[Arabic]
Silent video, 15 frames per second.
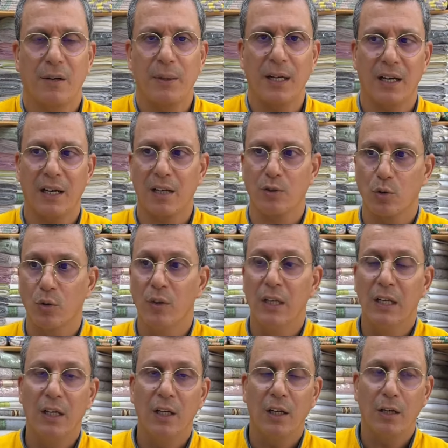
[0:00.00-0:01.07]
بها راسو
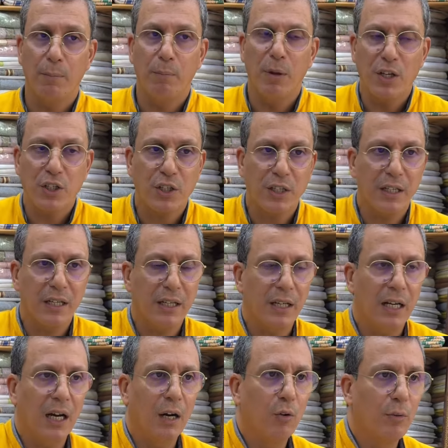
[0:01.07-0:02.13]
باش
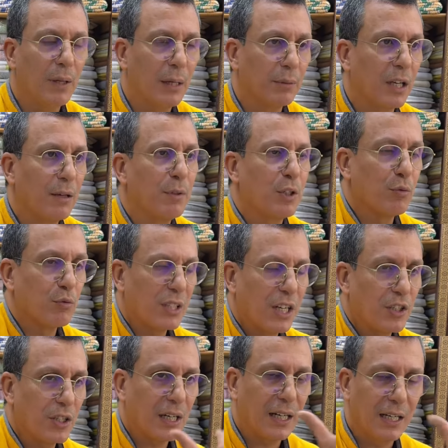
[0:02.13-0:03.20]
يحاول ما امكن باش
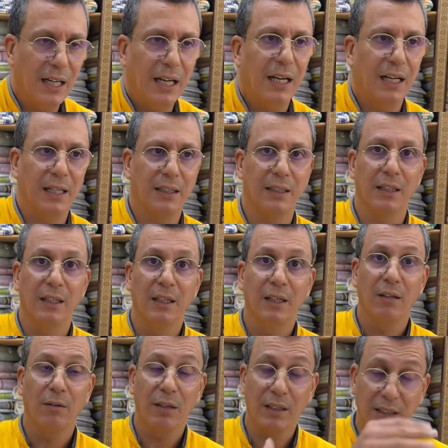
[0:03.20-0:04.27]
يوصلش لك الحاله دي
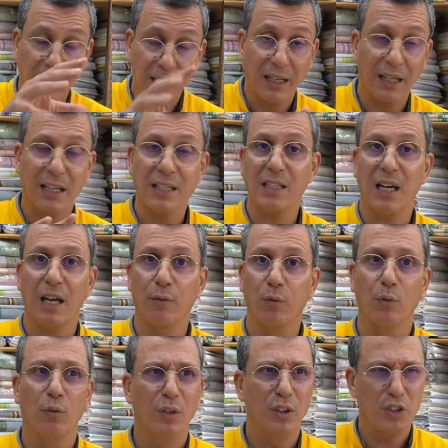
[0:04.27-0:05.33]
ولذلك راه كتعرفوا
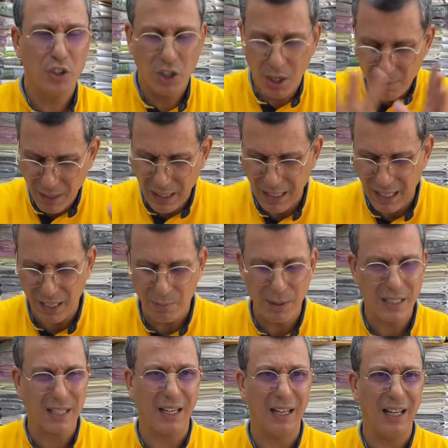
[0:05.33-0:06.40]
جميع
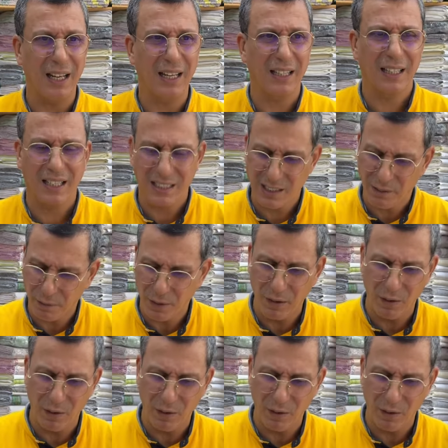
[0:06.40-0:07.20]
الالبسه الان كتصيف فيها